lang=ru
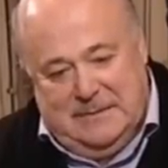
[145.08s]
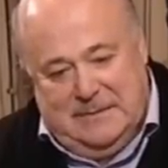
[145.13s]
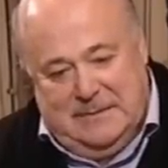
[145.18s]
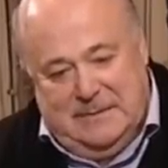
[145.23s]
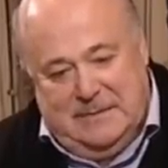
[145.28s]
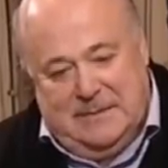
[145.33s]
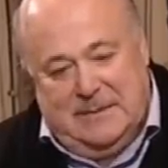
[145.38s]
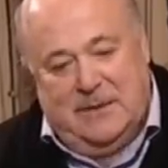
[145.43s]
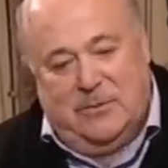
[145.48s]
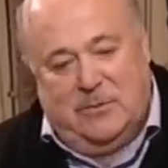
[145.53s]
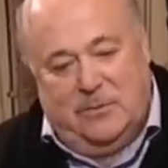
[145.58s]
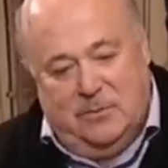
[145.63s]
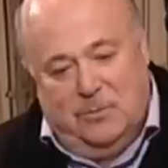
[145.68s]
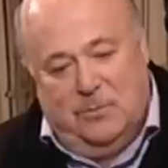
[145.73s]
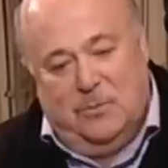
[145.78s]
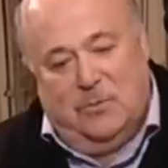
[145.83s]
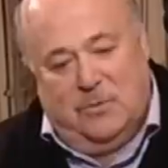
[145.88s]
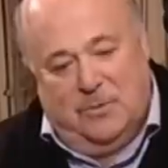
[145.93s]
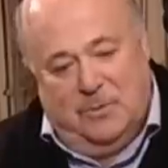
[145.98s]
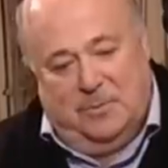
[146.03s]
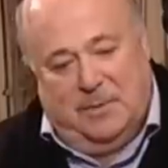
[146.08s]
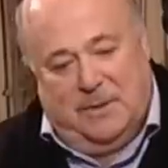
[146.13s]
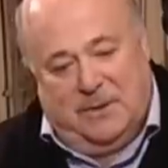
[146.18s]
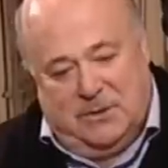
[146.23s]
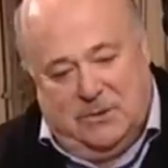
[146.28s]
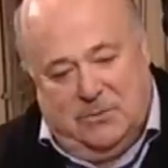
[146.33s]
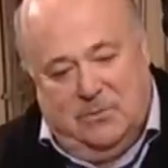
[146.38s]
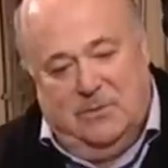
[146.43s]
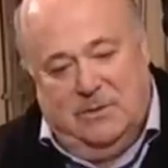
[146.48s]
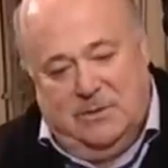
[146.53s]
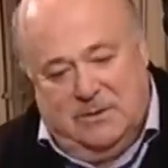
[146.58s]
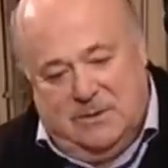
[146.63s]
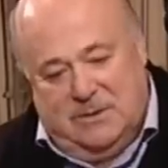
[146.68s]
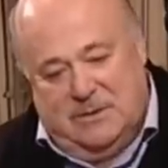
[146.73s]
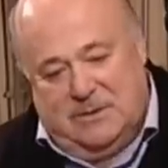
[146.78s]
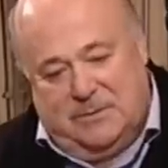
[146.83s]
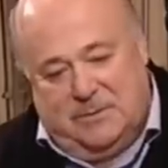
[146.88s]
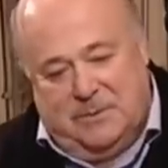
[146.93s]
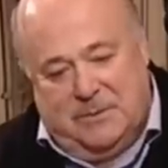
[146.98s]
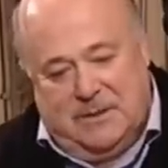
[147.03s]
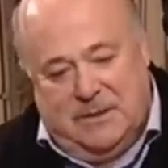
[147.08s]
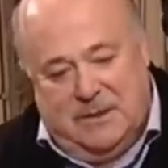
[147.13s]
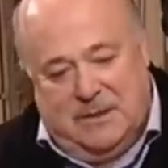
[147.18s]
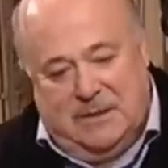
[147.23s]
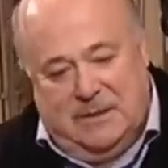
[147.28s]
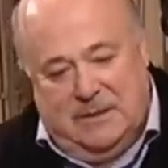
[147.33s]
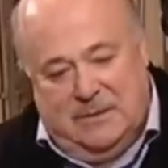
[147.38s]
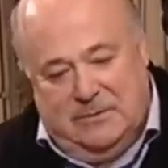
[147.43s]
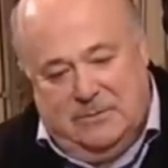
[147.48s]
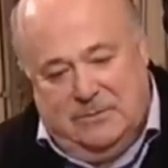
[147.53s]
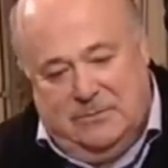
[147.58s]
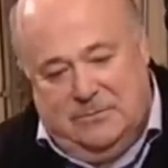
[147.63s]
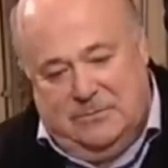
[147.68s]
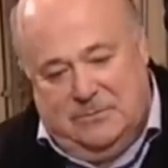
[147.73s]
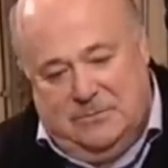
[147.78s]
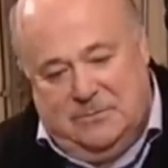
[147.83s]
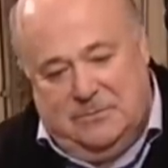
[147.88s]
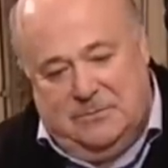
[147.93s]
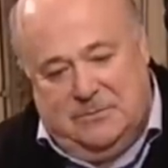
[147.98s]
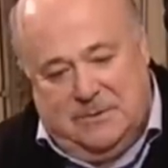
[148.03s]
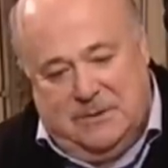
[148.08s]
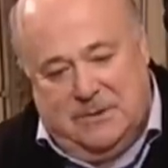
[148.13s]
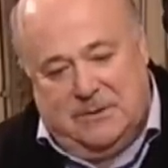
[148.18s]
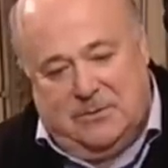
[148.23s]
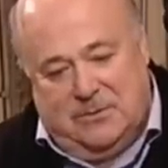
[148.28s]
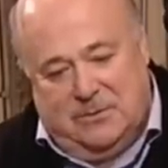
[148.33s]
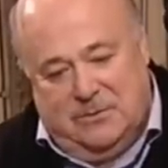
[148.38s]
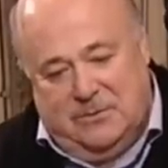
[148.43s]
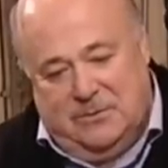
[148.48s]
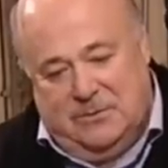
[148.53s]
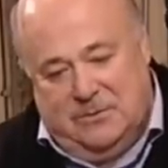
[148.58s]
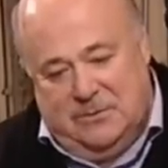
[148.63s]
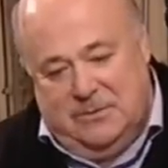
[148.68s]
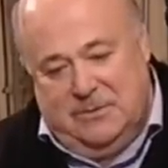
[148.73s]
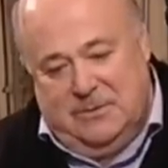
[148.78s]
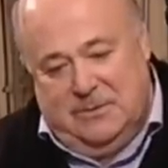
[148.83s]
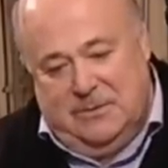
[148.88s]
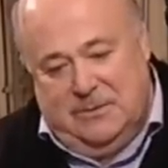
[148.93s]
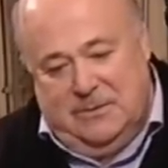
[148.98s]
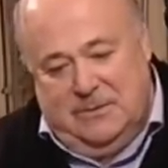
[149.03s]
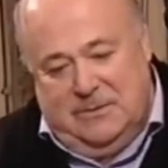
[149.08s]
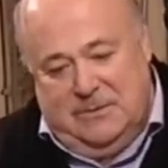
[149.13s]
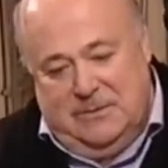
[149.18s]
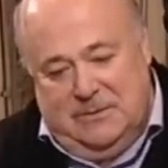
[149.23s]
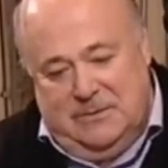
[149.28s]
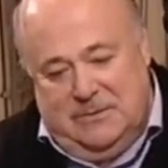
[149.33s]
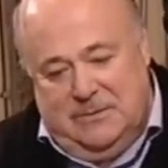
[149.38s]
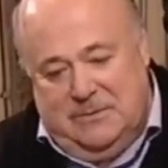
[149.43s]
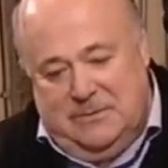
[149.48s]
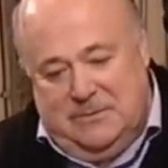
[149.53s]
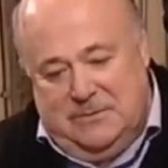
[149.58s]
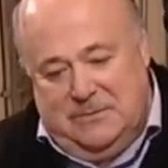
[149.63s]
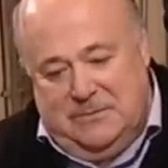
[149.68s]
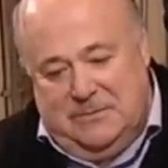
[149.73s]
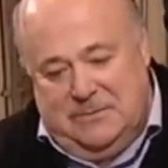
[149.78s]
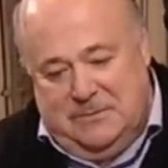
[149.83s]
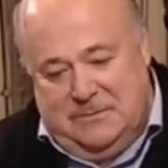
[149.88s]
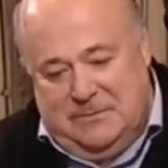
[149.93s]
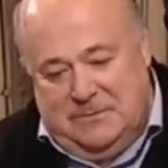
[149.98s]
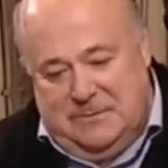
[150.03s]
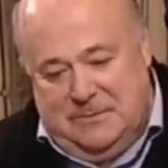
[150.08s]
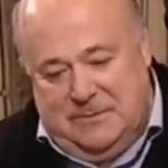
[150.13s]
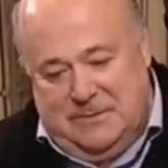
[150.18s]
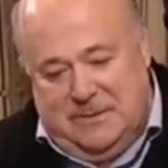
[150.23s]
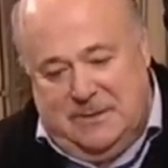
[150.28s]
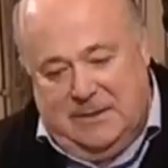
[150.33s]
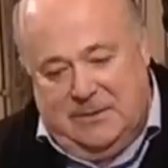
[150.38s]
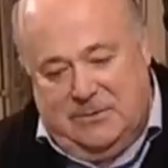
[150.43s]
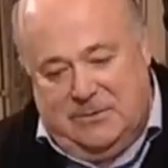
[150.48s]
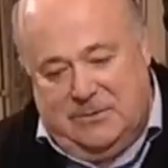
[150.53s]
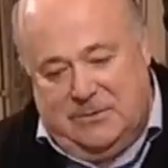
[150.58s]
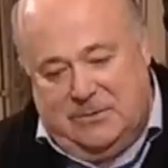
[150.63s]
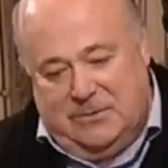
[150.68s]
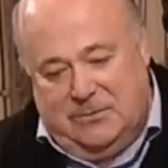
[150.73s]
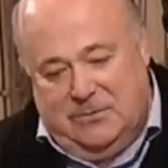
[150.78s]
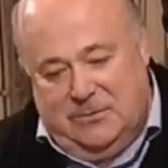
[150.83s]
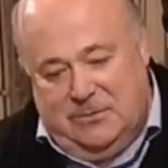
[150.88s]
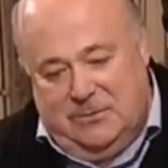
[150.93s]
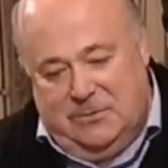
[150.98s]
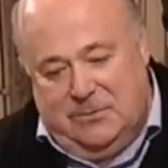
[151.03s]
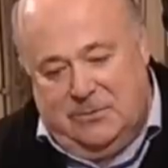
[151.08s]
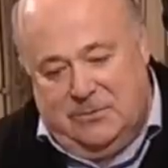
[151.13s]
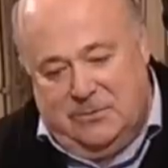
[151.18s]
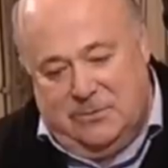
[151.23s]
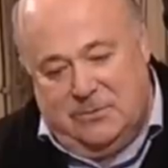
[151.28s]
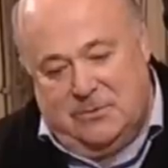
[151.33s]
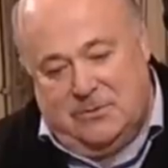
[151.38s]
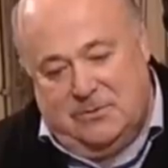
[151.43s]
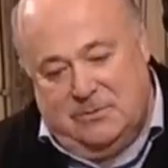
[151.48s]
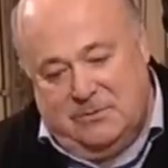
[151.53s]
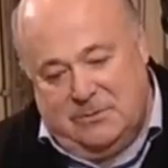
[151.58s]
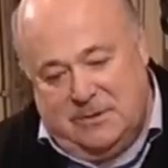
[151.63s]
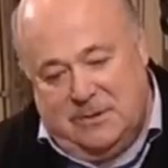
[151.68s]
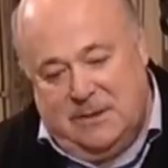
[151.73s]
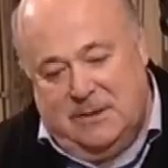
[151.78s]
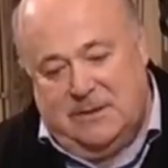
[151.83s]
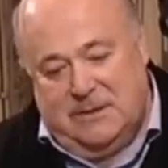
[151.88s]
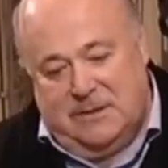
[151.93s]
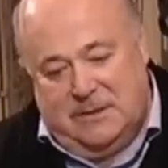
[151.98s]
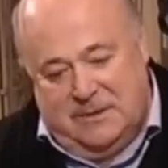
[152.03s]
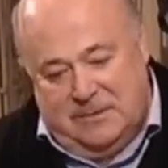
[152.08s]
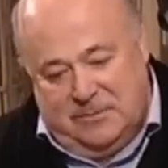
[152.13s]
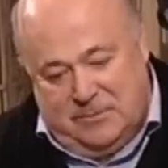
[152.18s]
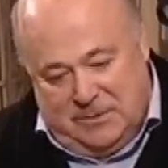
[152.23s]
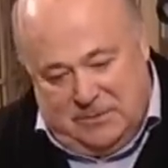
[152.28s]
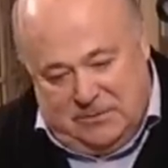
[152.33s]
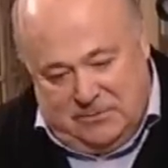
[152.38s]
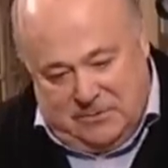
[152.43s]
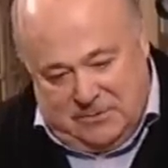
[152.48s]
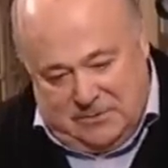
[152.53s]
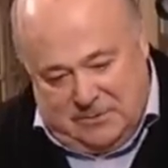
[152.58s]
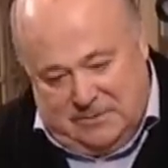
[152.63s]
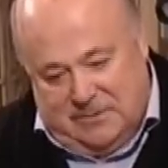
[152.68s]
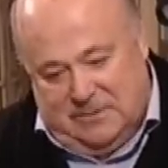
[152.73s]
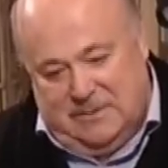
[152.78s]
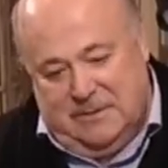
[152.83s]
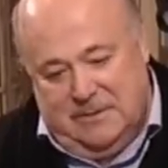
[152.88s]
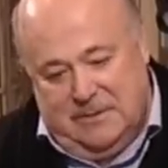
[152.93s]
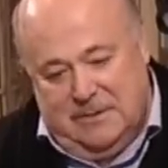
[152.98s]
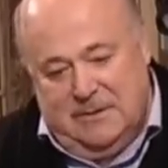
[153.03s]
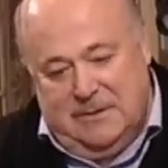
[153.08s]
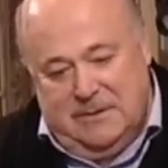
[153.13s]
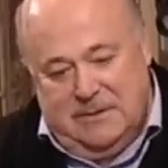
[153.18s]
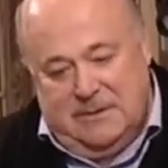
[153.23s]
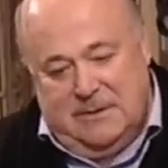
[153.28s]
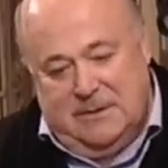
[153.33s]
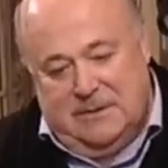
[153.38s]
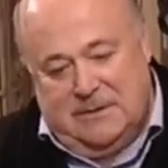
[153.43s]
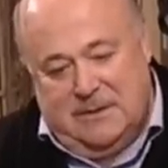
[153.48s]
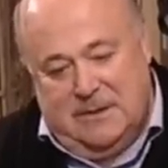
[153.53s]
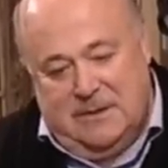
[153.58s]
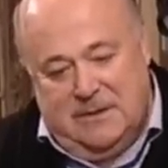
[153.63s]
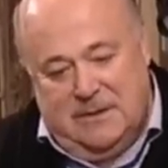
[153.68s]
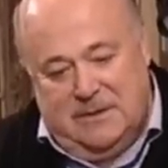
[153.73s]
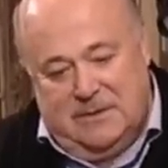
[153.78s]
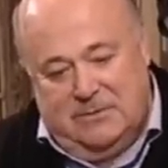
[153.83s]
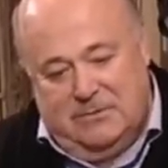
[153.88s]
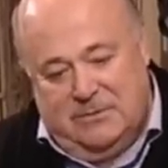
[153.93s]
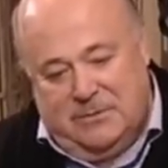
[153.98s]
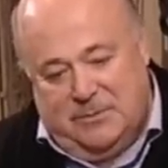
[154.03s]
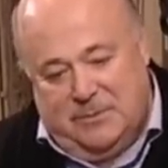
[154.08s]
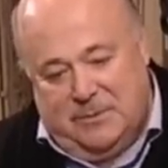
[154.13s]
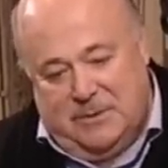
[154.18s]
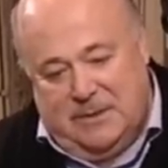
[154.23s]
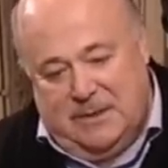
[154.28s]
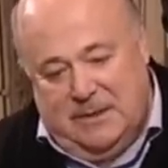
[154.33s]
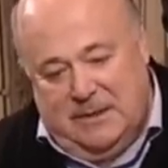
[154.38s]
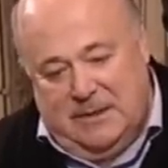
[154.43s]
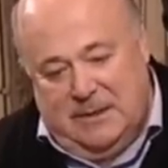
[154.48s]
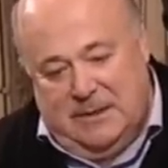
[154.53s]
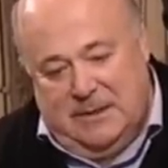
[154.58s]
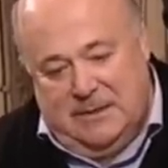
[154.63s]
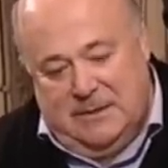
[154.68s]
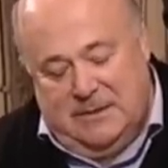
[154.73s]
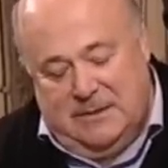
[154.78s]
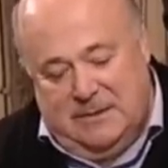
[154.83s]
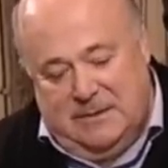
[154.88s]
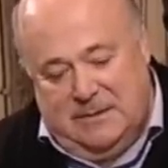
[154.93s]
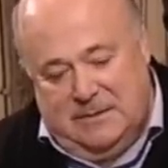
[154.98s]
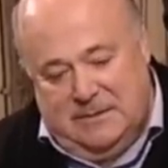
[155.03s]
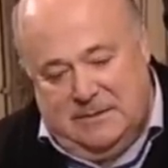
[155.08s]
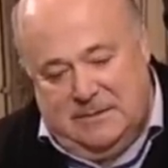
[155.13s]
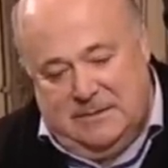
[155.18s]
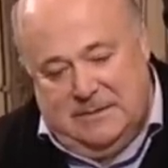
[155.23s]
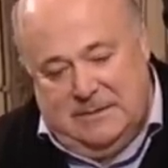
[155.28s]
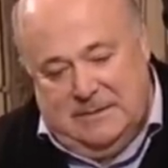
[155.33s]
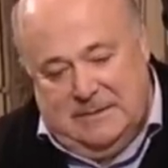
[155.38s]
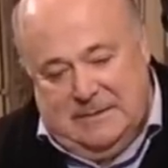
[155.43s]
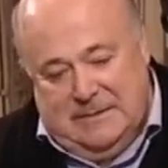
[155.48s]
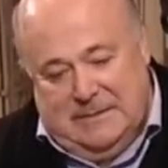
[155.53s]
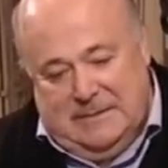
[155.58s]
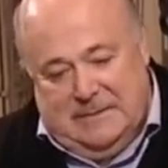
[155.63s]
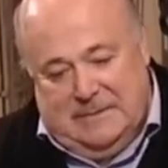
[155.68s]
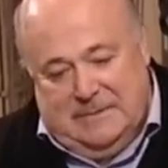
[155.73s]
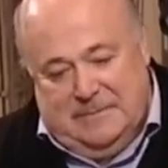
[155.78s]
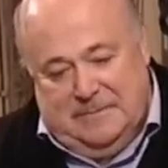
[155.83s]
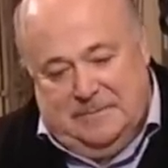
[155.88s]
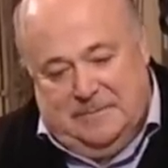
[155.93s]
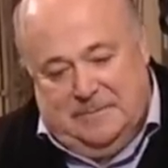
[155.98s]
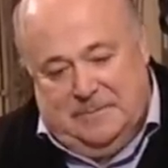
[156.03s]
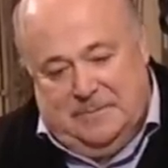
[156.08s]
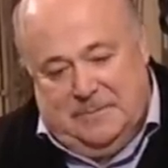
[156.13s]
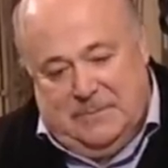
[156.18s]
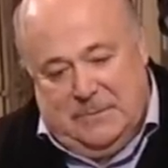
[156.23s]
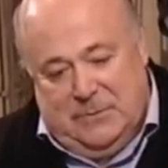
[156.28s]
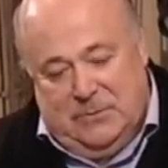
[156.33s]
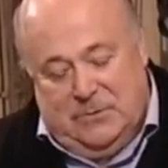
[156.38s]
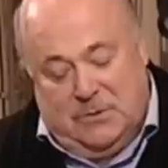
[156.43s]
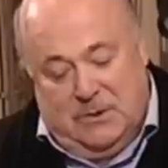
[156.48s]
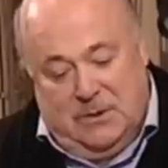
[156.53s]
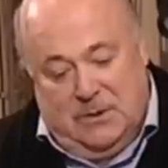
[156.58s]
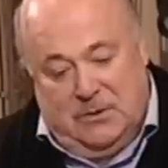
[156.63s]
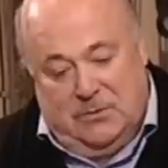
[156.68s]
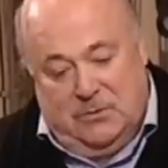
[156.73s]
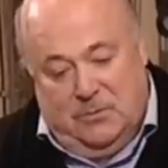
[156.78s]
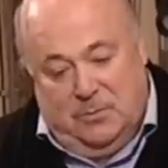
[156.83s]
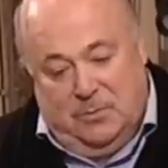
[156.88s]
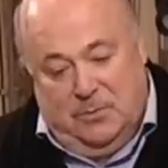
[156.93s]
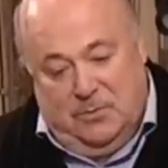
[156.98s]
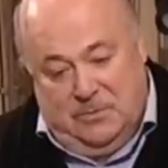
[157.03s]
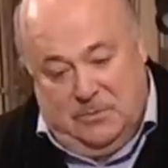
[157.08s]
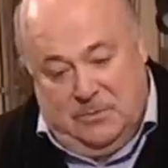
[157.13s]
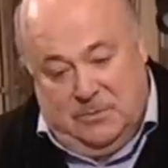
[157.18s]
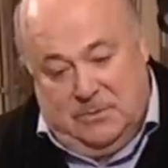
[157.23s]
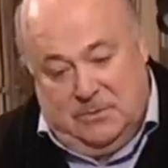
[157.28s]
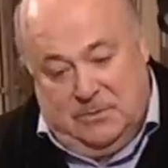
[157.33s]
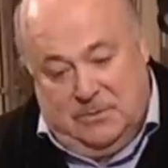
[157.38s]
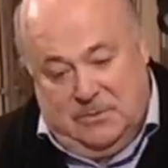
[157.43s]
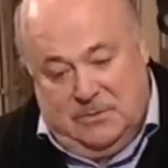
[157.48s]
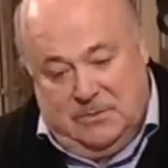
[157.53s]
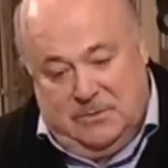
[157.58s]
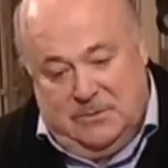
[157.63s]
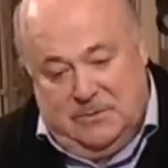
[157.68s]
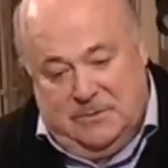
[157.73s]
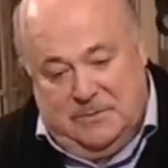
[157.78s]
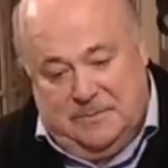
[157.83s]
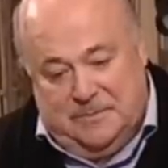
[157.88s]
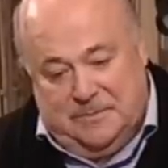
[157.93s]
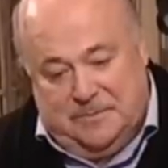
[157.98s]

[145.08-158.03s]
и так он много прошел, этот спектакль. Ну, те, кто э, знает историю художественного театра, именно вот создание этого спектакля, они очень хорошо помнят, э,